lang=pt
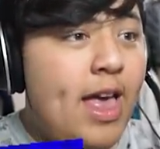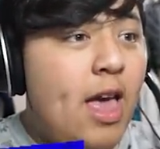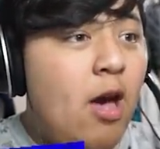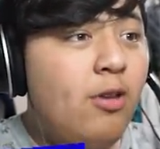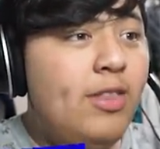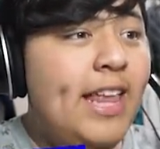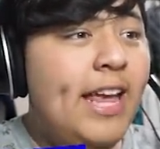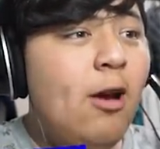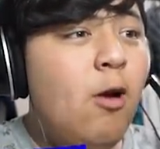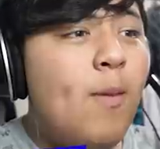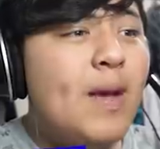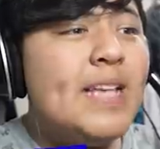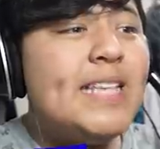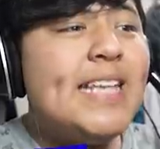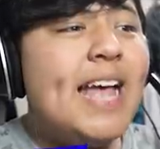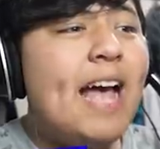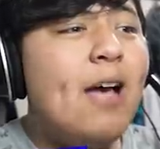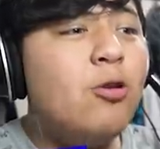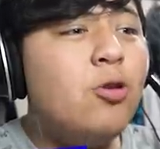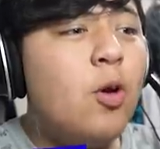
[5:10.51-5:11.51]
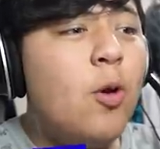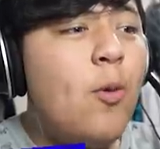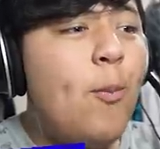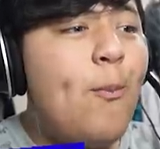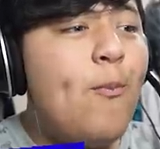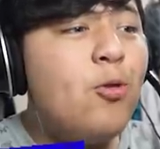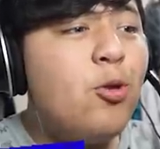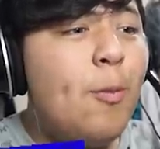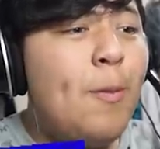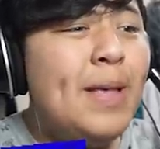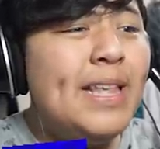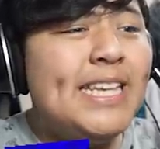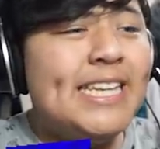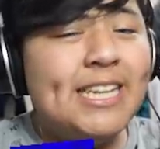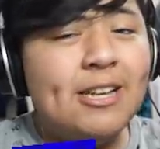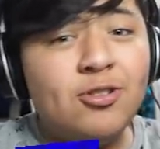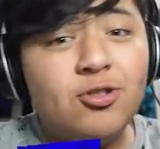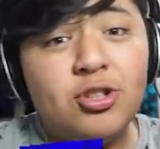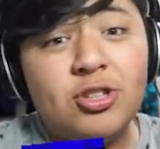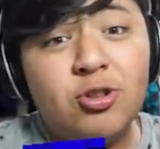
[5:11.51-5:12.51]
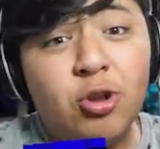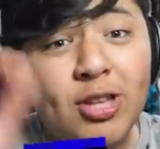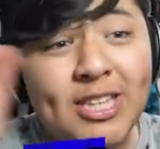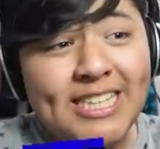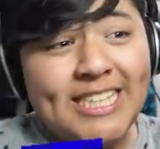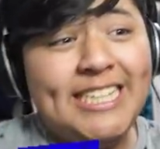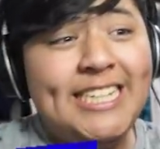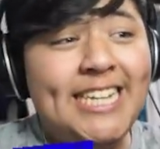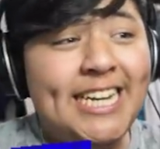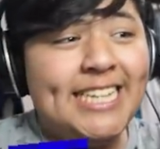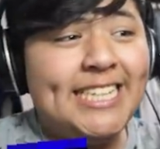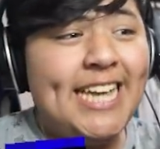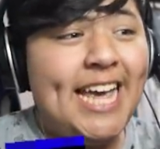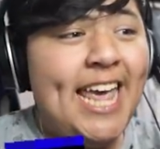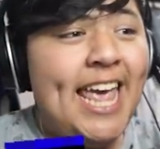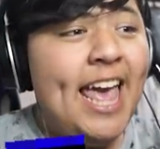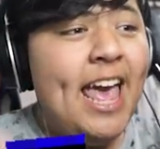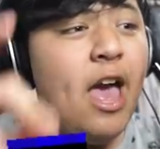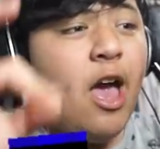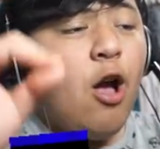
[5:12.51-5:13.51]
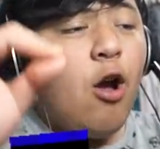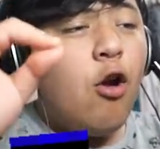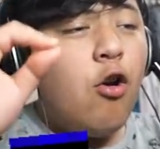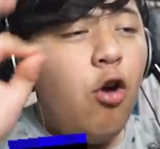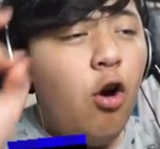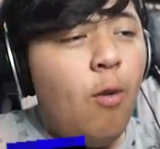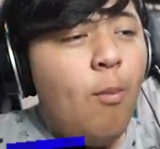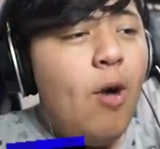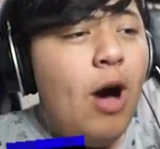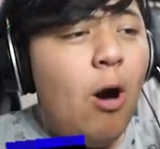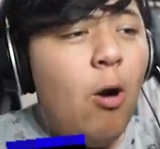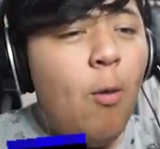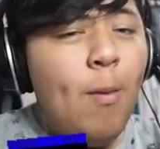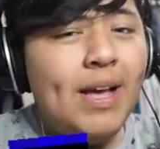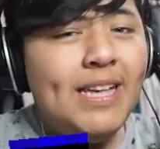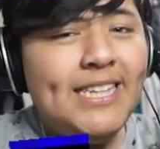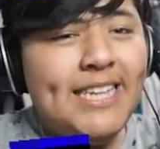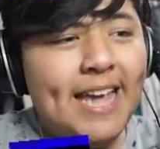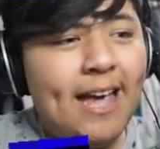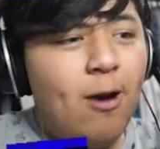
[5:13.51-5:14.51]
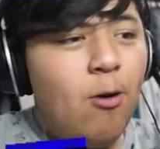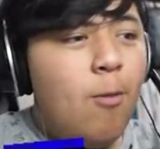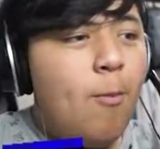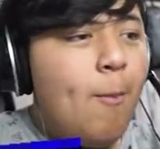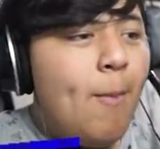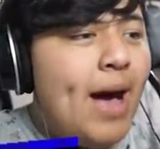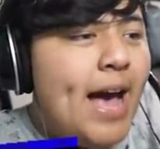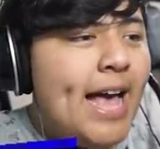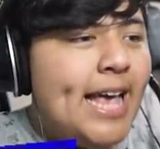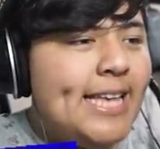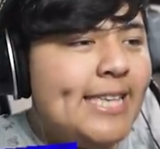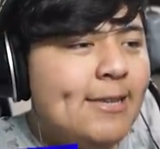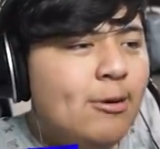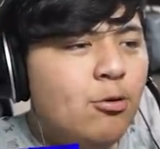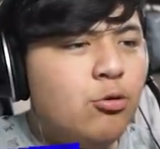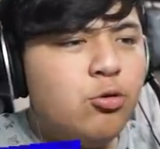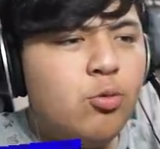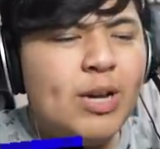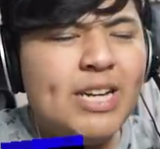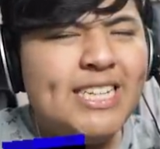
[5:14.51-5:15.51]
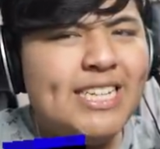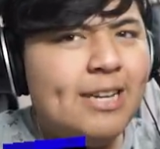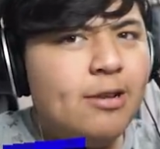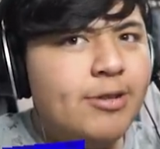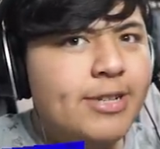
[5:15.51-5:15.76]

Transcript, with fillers: Eu tenho que começar, eu tô, eu tô pesquisando todos esses dias aí como arruma esse erro, mas eu não tô achando,